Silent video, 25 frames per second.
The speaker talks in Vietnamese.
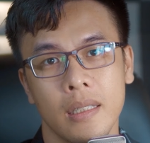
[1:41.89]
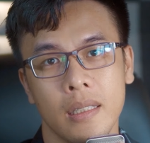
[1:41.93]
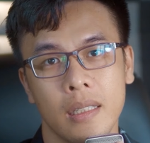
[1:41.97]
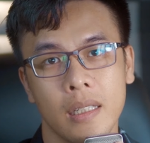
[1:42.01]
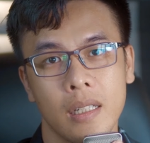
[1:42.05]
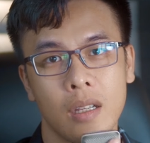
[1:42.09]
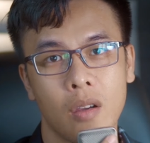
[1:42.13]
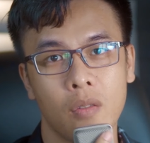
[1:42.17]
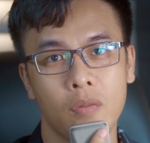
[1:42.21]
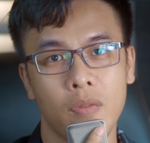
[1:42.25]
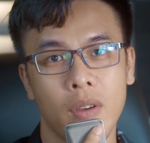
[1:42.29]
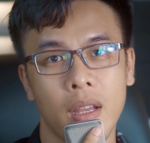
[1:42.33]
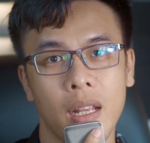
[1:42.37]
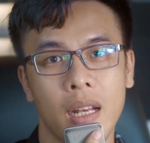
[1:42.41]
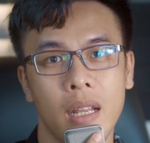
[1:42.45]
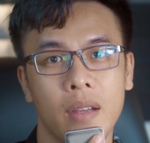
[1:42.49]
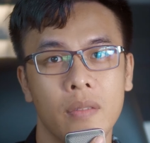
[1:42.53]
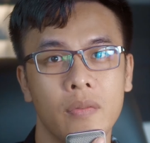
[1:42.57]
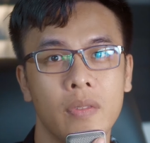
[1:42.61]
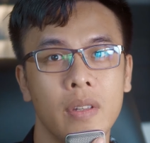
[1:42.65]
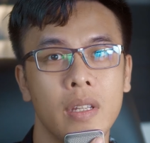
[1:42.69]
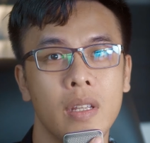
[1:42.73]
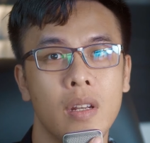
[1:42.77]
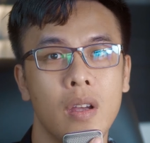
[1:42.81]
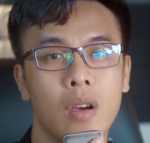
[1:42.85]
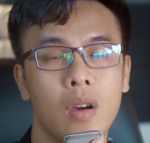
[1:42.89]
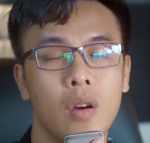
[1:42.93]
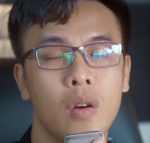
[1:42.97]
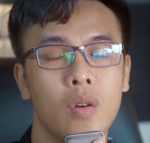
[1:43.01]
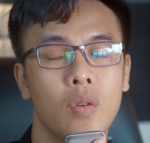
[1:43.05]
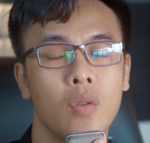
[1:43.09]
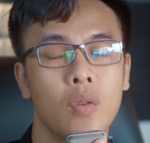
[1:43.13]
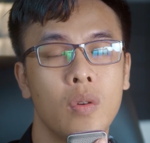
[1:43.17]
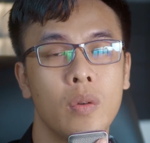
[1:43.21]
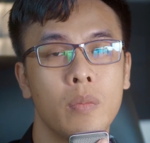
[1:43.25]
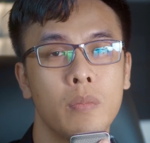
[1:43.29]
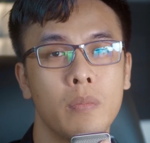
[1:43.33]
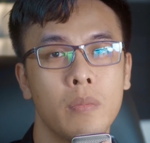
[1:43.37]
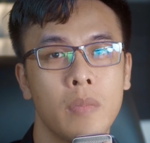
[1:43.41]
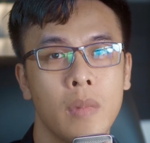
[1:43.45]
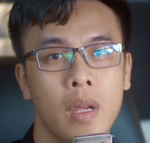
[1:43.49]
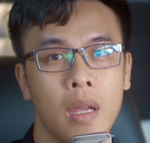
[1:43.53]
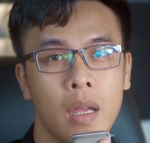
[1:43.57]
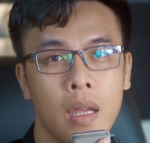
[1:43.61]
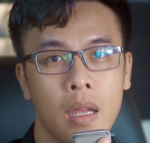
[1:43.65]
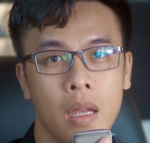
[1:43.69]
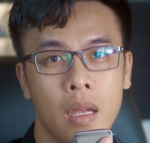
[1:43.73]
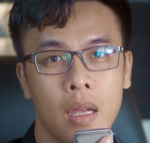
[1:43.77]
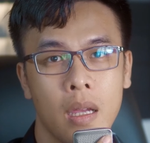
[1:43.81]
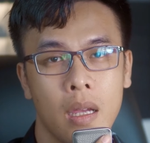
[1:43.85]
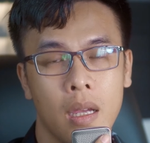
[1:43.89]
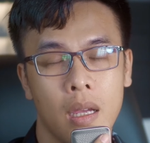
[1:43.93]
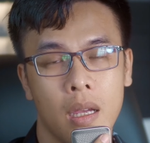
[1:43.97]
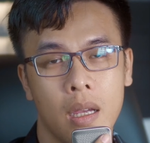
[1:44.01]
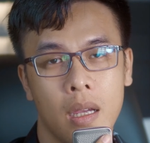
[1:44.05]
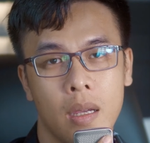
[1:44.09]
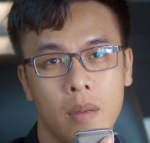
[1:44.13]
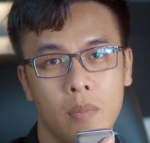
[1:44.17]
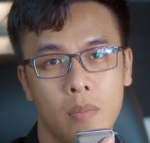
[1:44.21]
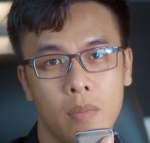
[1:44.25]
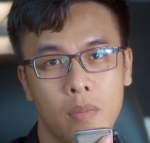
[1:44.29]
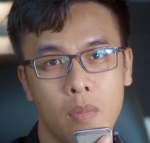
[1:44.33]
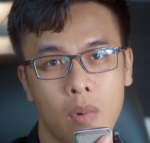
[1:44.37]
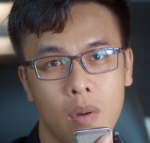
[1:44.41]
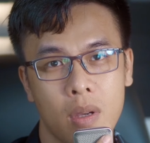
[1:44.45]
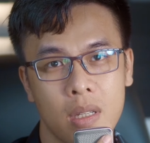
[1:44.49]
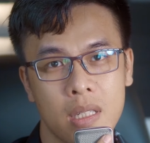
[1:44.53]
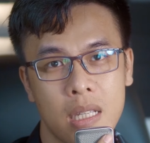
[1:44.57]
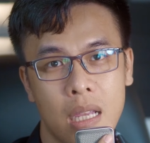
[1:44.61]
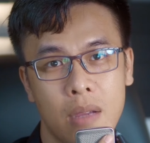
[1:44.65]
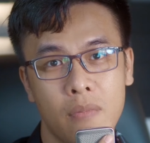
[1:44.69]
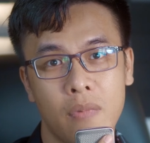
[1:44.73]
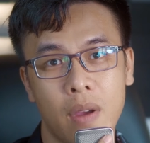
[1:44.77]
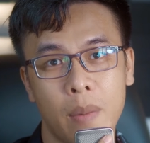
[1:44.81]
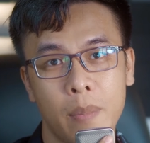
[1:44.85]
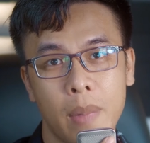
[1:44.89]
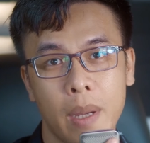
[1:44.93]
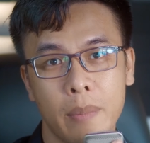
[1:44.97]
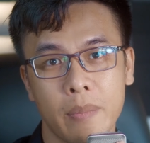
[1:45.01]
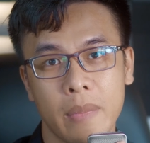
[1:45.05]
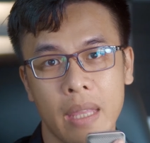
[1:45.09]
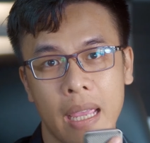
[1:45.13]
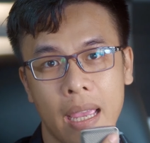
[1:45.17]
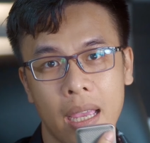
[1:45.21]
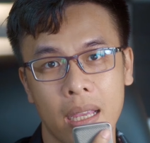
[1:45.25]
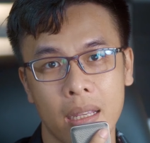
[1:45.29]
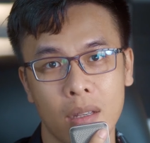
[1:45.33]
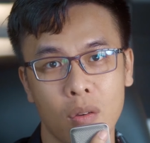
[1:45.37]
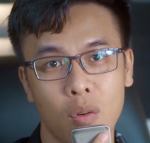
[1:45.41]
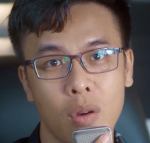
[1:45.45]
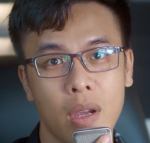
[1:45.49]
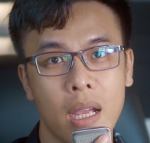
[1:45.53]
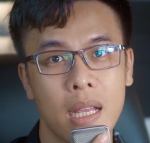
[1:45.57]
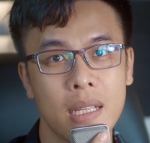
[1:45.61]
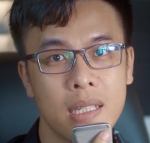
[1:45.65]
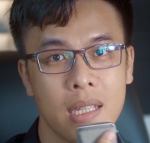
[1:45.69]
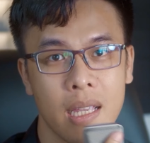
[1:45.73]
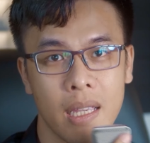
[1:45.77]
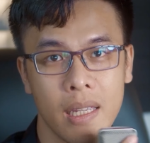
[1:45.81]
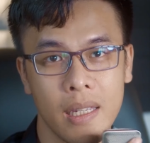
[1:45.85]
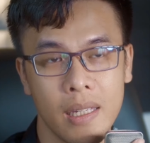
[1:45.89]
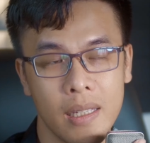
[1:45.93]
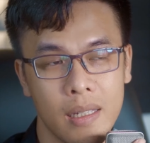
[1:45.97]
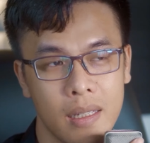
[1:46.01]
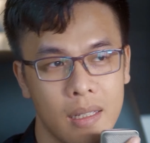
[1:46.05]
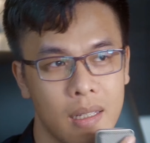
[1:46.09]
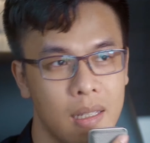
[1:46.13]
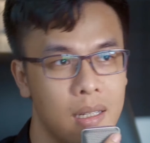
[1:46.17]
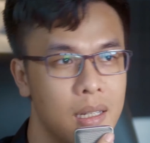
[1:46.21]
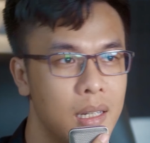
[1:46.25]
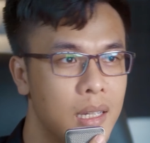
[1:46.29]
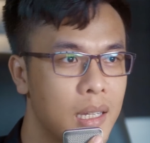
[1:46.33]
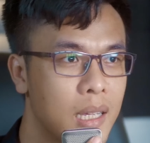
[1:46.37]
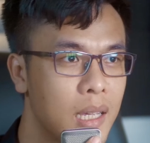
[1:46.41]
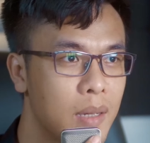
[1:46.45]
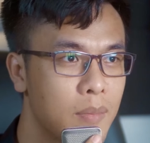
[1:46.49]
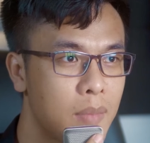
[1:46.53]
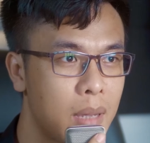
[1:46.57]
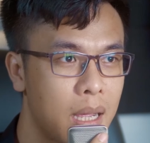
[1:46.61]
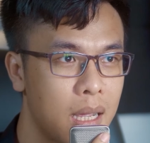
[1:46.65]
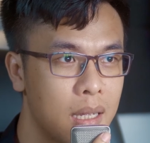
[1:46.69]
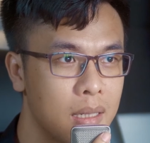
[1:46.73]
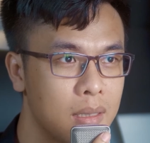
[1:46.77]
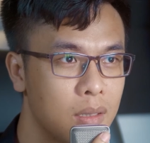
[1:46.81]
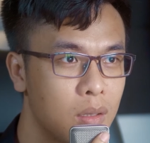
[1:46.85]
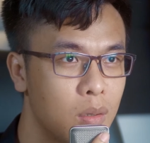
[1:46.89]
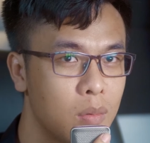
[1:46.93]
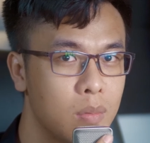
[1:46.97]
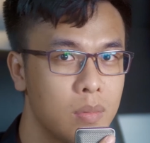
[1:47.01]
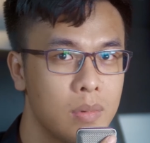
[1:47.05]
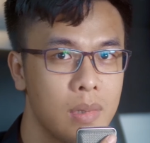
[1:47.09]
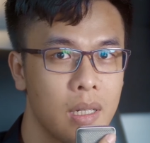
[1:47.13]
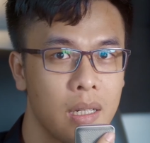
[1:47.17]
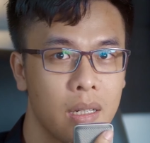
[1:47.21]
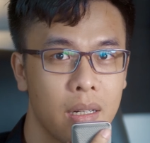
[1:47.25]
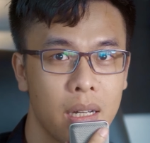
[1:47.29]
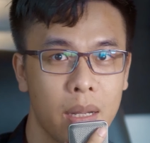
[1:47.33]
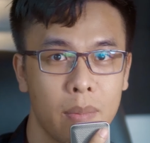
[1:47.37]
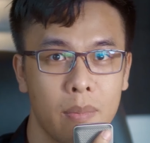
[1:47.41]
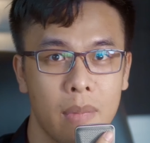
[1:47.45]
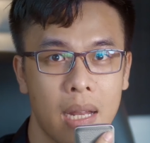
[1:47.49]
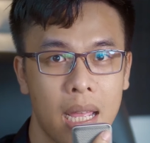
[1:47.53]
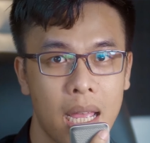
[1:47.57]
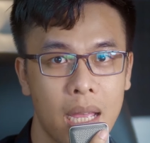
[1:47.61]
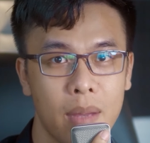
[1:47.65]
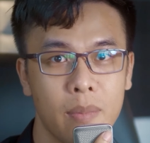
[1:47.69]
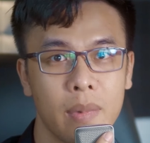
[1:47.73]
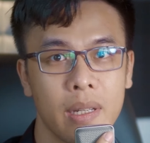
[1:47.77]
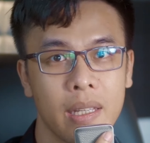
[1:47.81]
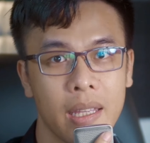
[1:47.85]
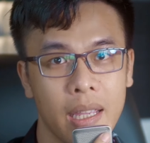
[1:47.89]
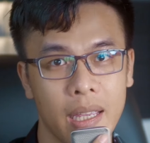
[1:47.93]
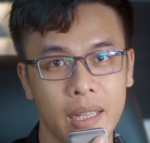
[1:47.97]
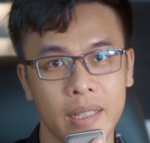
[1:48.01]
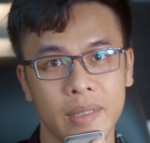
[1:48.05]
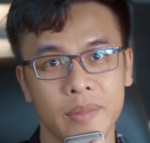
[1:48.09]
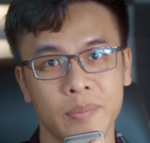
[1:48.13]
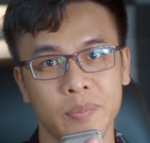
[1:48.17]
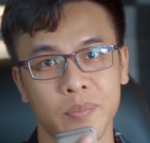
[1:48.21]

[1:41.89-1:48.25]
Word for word: chứ không phải là video à, một cái sản phẩm âm nhạc của ca sĩ cho nên là các bạn cũng đừng có ném đá mình nha